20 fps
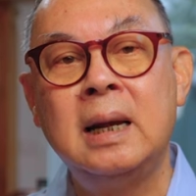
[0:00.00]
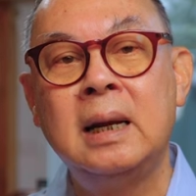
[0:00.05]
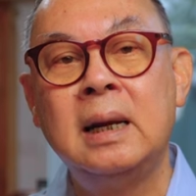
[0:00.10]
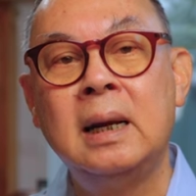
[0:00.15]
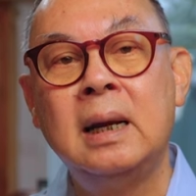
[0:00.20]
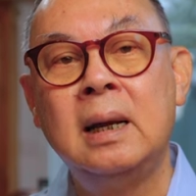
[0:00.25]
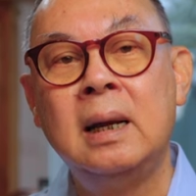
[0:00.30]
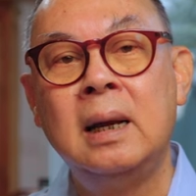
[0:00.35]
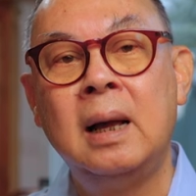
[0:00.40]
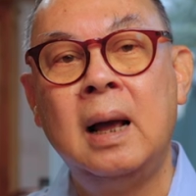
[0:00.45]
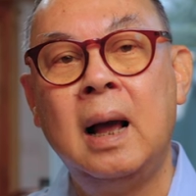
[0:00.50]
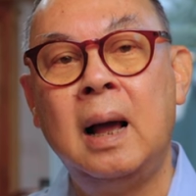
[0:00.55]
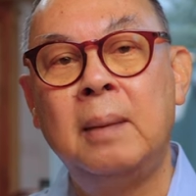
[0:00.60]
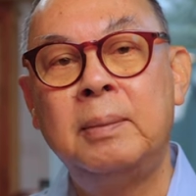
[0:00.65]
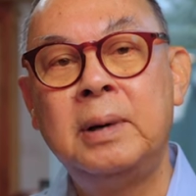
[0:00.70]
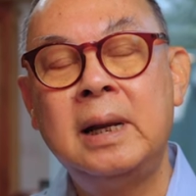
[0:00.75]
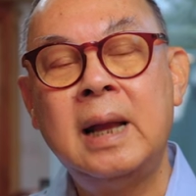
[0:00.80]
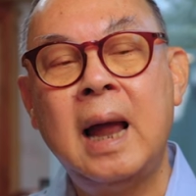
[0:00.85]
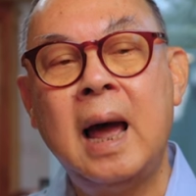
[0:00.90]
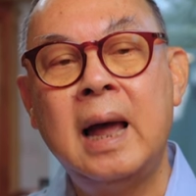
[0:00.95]
น
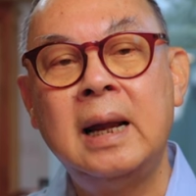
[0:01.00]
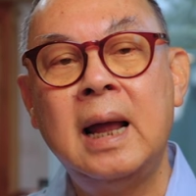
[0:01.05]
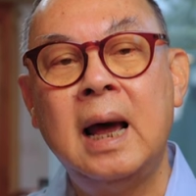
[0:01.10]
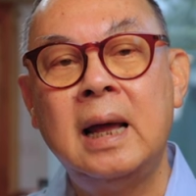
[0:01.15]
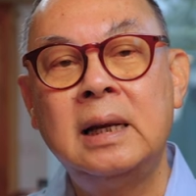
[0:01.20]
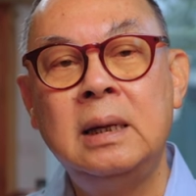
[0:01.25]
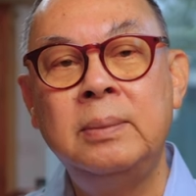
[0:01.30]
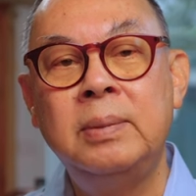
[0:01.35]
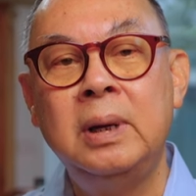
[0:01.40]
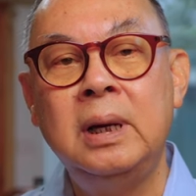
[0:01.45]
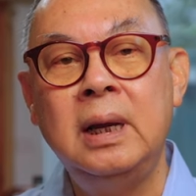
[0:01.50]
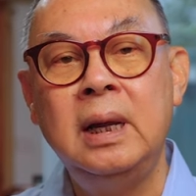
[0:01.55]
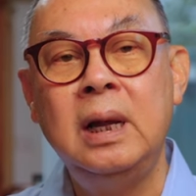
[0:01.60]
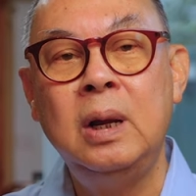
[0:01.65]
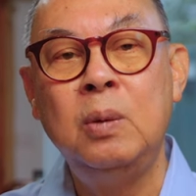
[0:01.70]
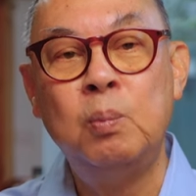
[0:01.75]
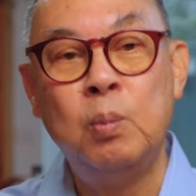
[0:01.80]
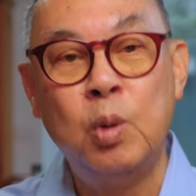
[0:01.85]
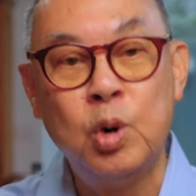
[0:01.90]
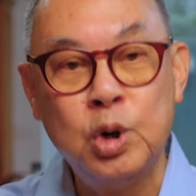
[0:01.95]
ประธานาธิบดี
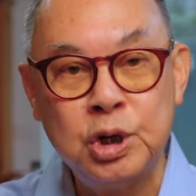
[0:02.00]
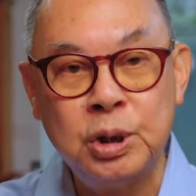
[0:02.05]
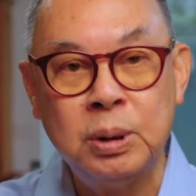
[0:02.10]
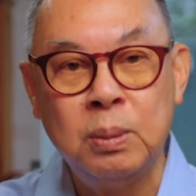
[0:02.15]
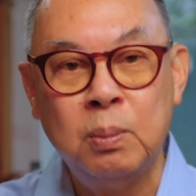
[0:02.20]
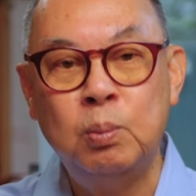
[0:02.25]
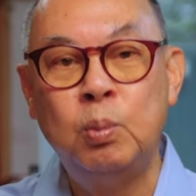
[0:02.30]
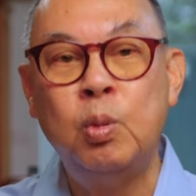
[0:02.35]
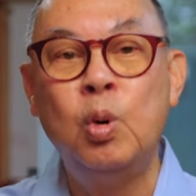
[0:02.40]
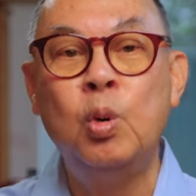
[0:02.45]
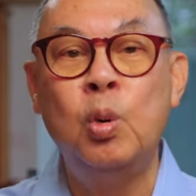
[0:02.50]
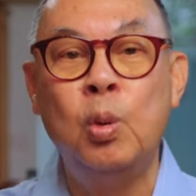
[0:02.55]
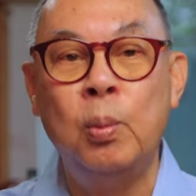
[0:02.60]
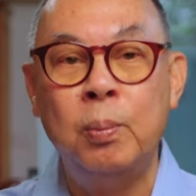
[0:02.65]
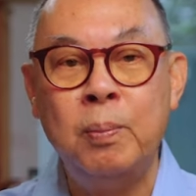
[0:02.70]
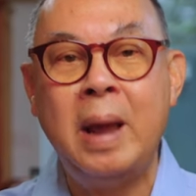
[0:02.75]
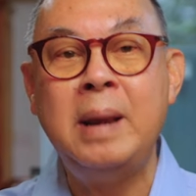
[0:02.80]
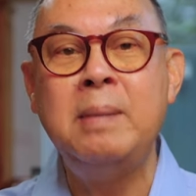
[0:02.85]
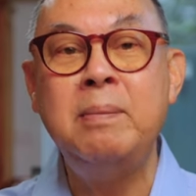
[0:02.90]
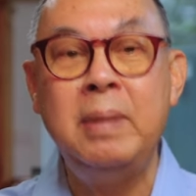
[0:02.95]
บุช ผู้
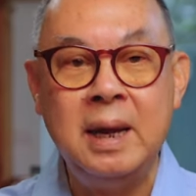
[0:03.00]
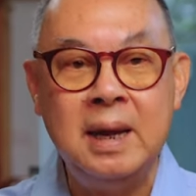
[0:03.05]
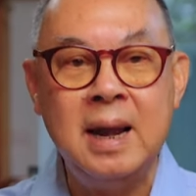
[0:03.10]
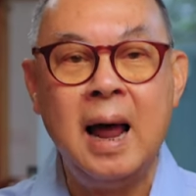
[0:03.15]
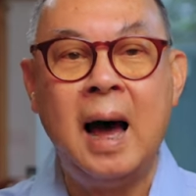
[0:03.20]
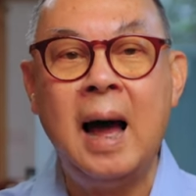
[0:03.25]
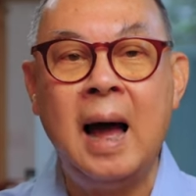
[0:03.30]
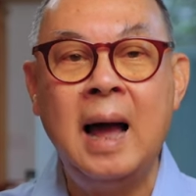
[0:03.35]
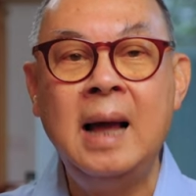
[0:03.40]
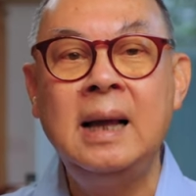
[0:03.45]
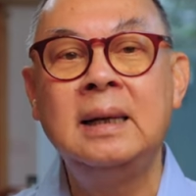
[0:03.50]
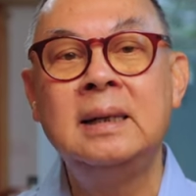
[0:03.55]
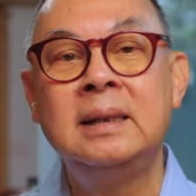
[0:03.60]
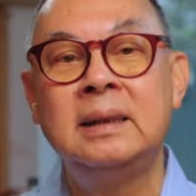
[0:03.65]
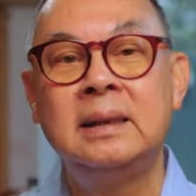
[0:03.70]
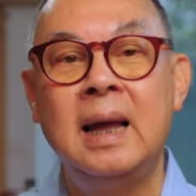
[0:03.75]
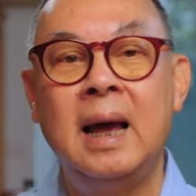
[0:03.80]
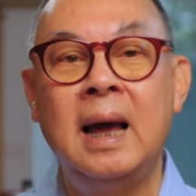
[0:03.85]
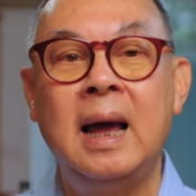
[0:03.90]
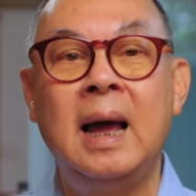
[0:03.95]
เป็นบิดา
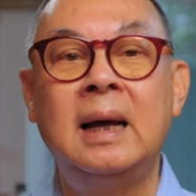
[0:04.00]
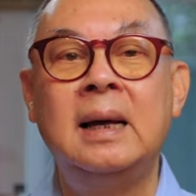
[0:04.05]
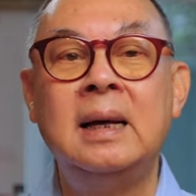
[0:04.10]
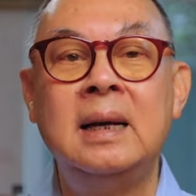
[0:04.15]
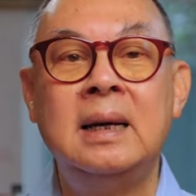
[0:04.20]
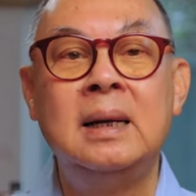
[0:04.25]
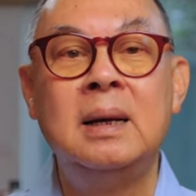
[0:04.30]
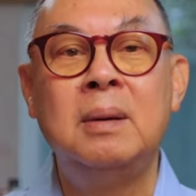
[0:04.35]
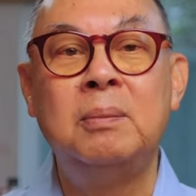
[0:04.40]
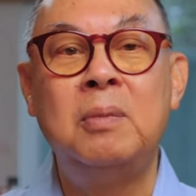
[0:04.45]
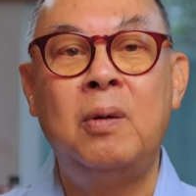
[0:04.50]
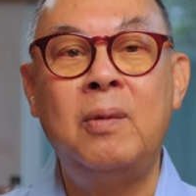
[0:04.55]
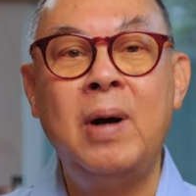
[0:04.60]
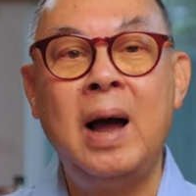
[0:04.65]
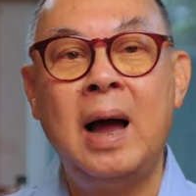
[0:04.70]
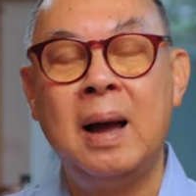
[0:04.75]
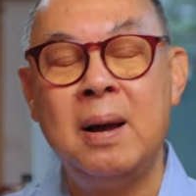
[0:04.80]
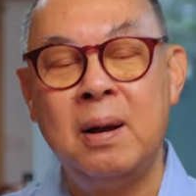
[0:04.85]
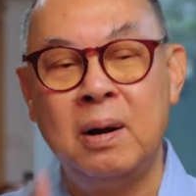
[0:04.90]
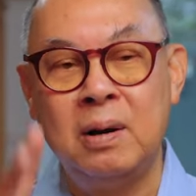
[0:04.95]
นะฮะเพราะว่า